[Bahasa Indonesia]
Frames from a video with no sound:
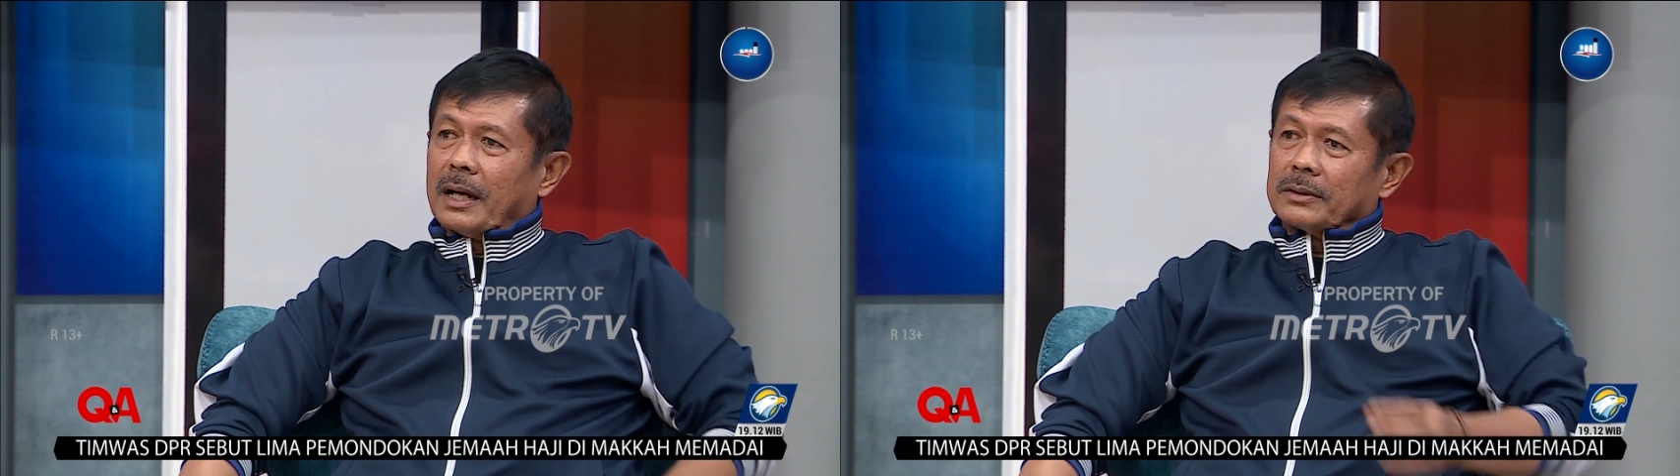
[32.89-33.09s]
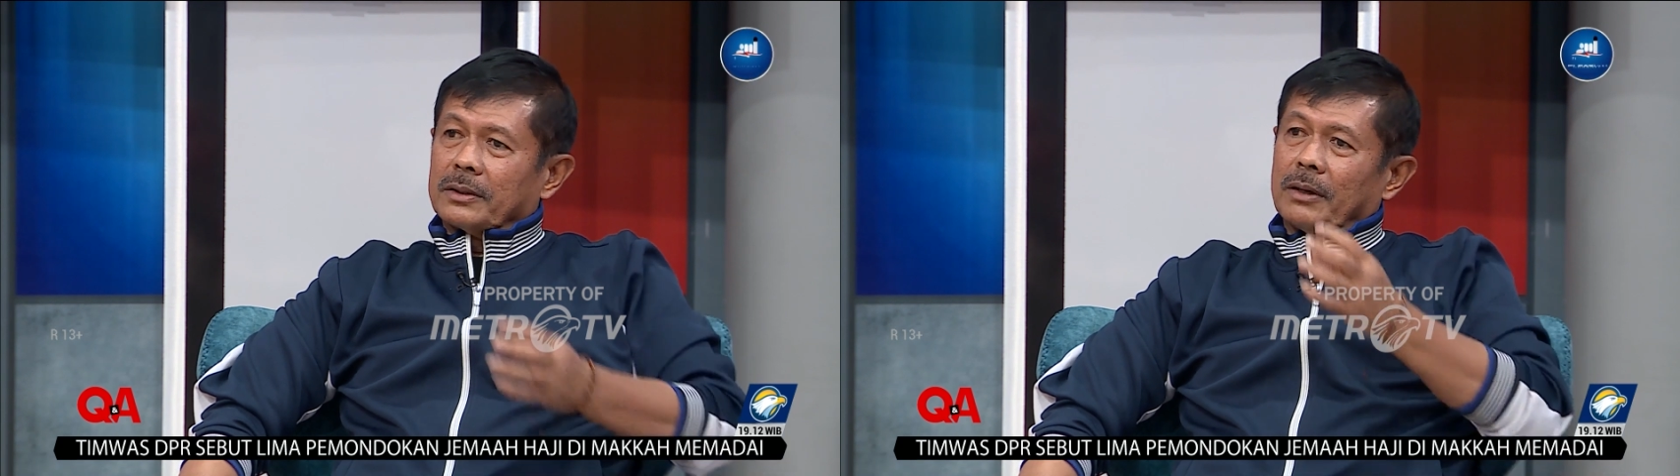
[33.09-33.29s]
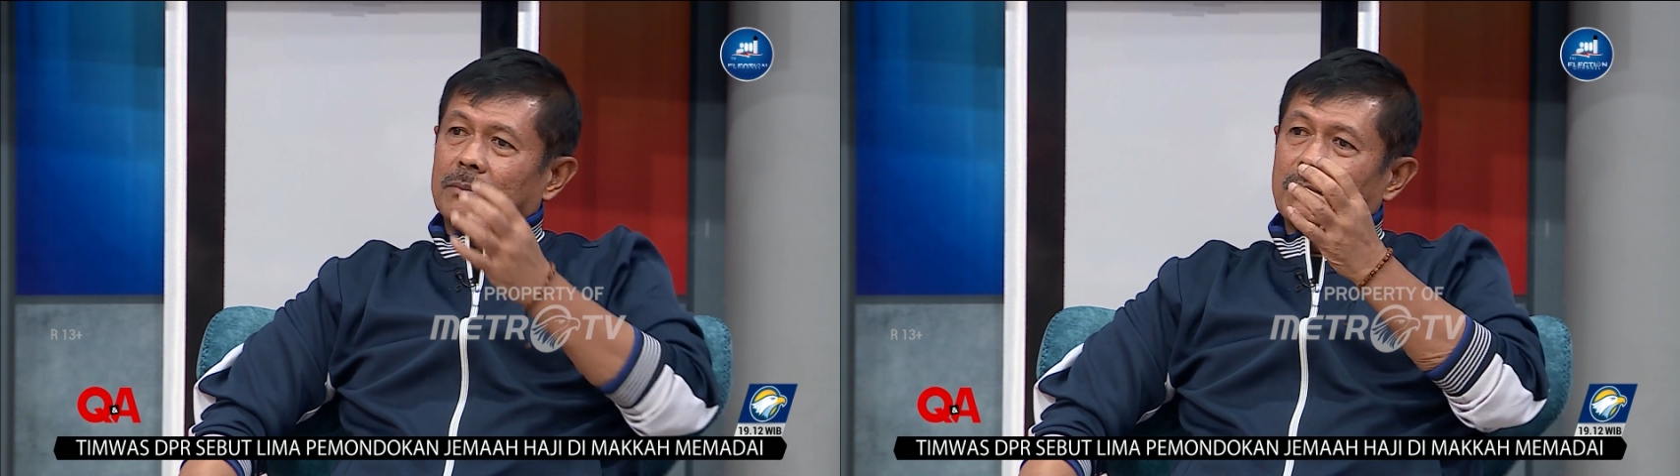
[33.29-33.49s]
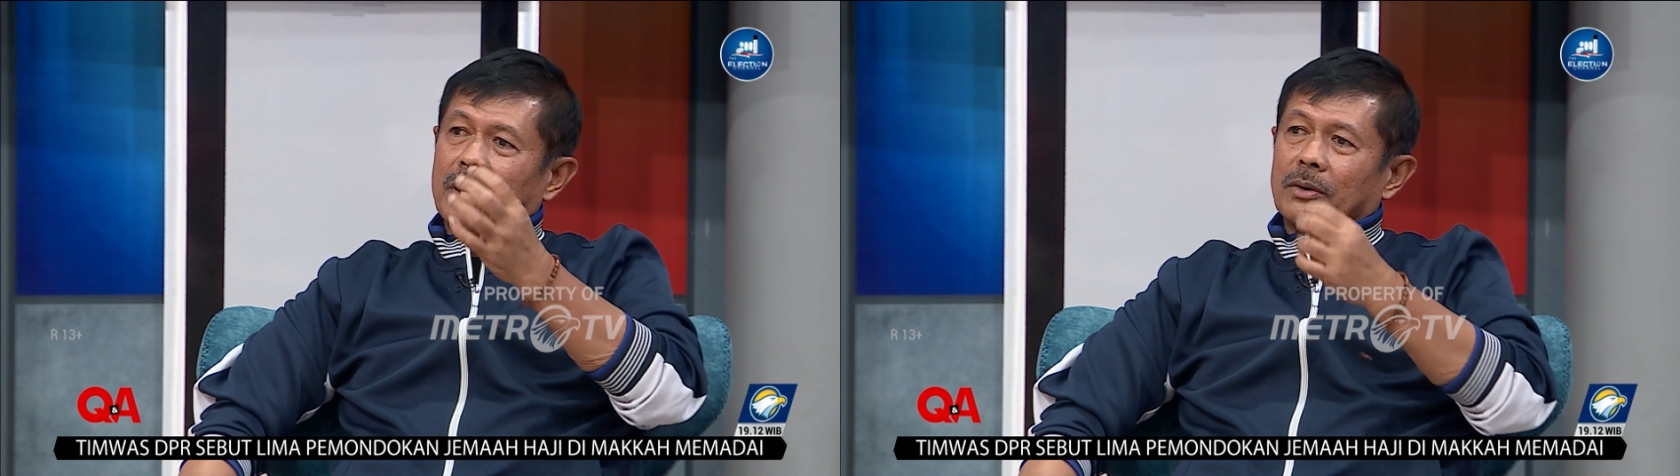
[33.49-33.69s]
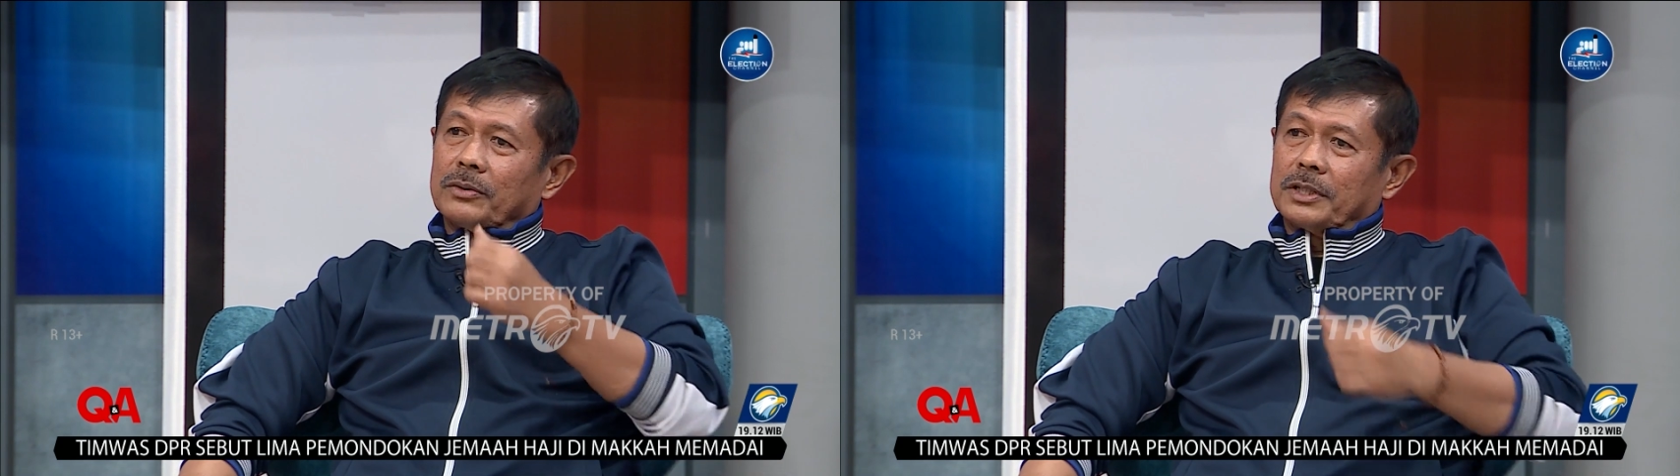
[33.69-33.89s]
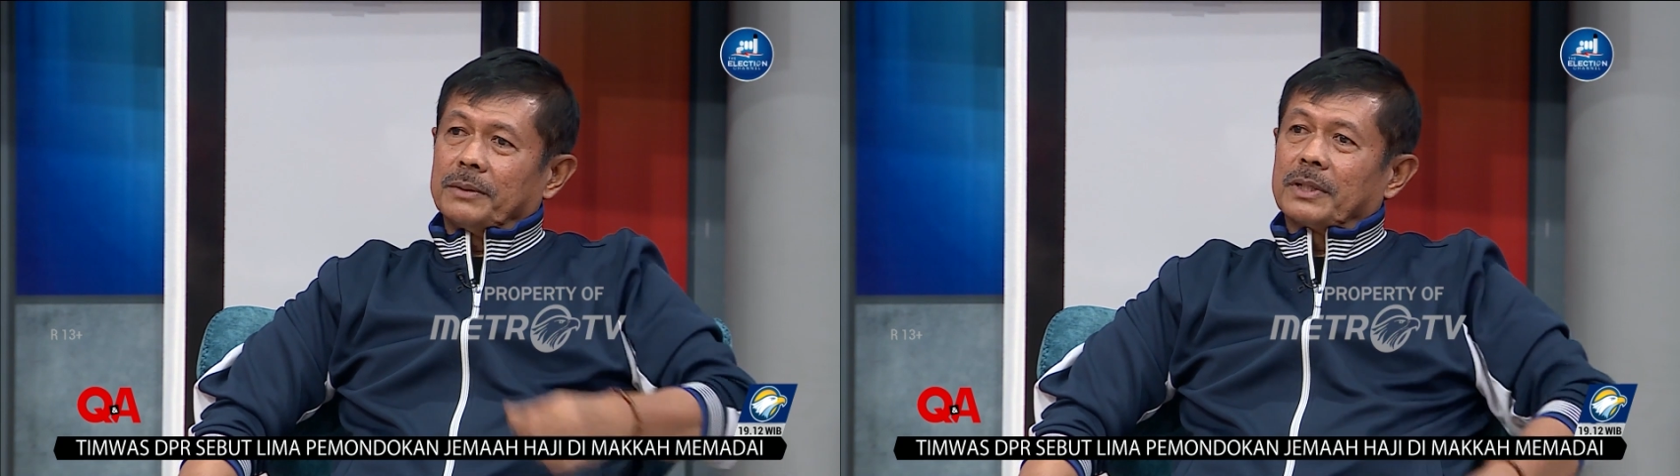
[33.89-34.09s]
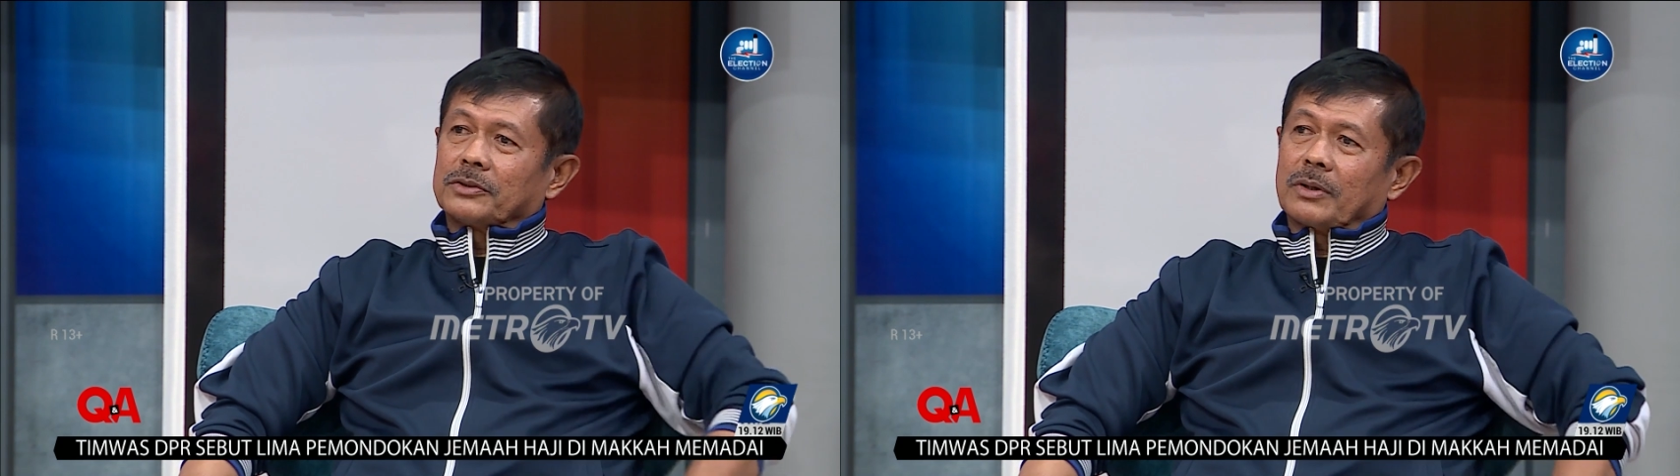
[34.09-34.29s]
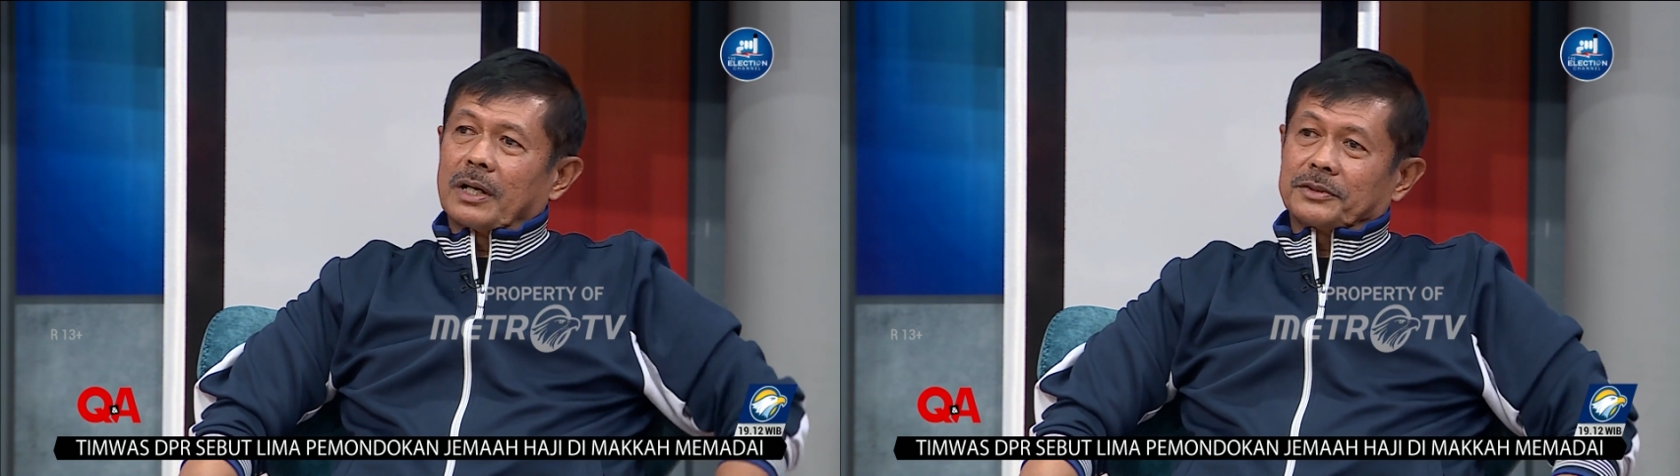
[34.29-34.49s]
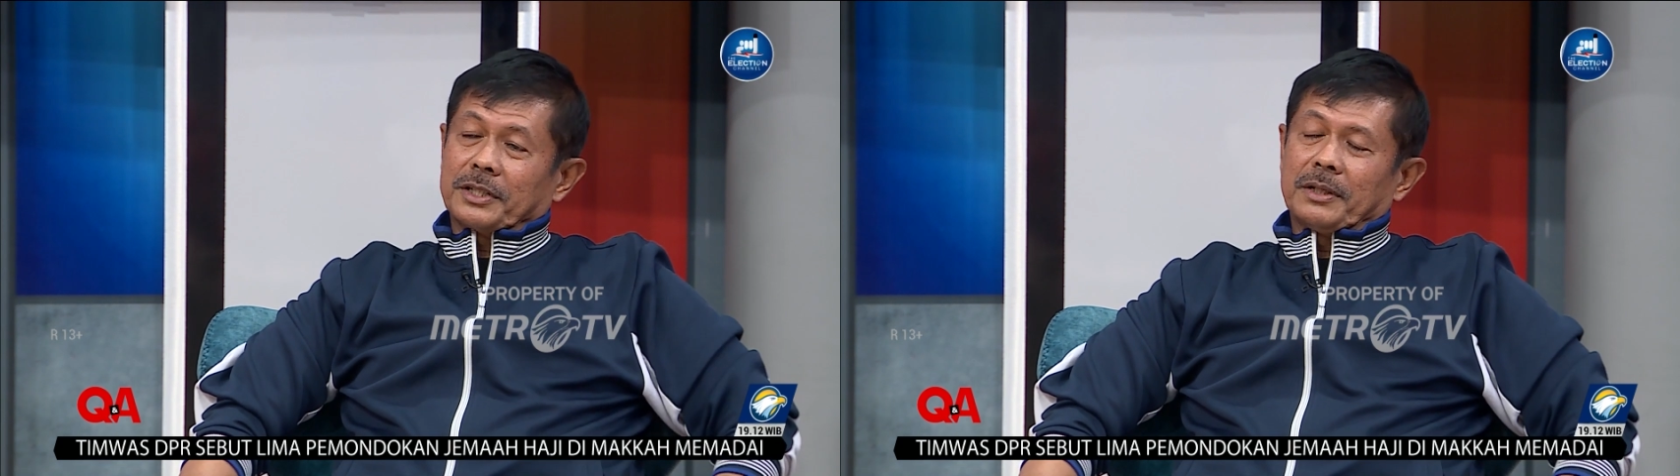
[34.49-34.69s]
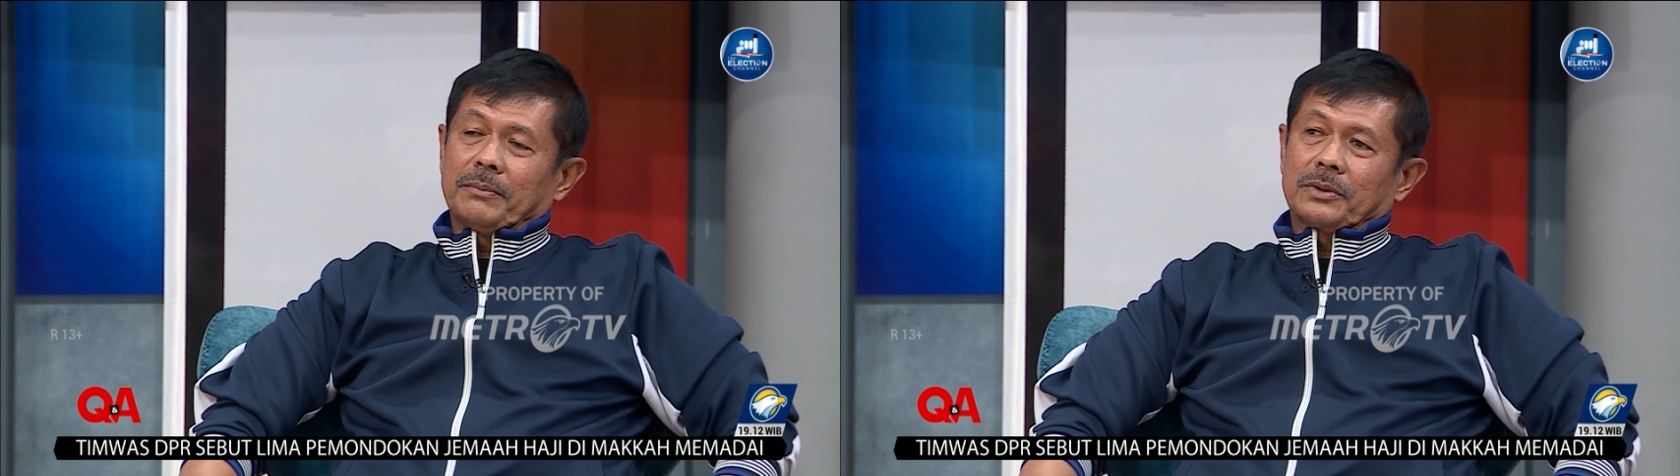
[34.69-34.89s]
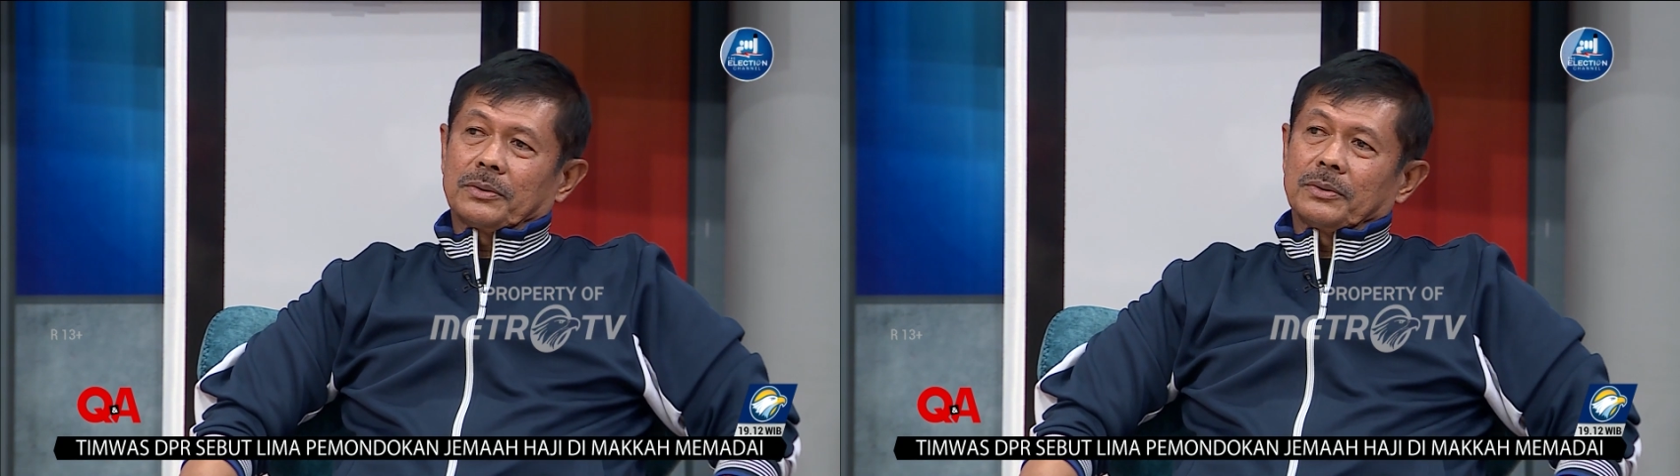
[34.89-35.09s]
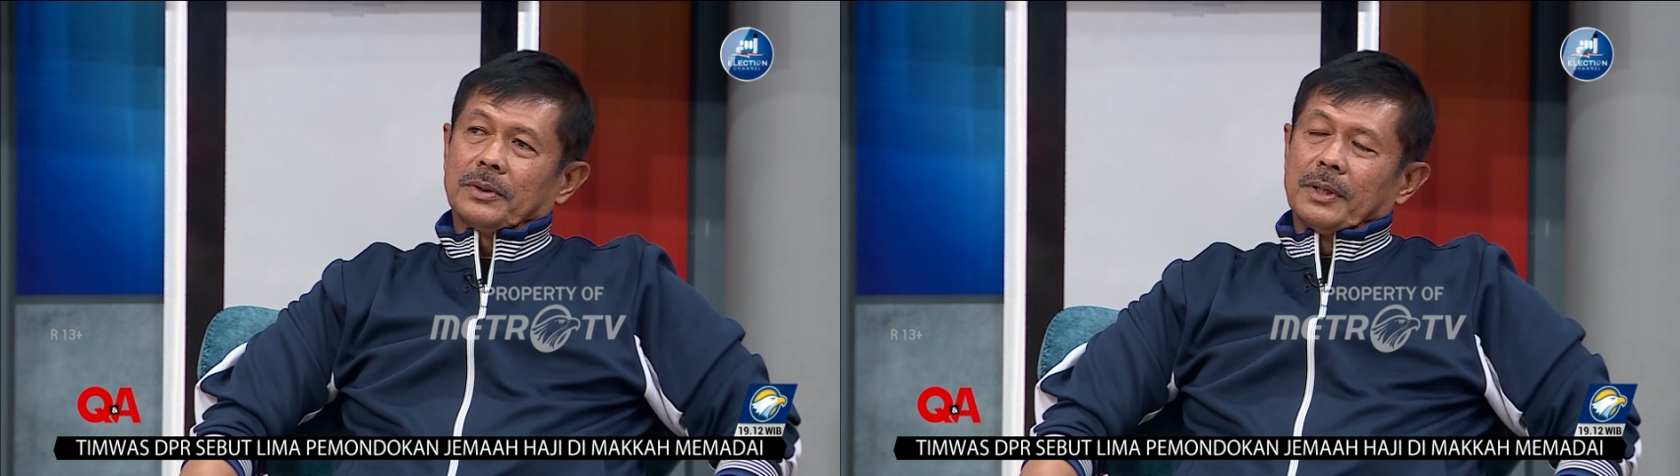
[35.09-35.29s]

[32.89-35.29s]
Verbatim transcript: atau membangun tim nasional SEA Games itu.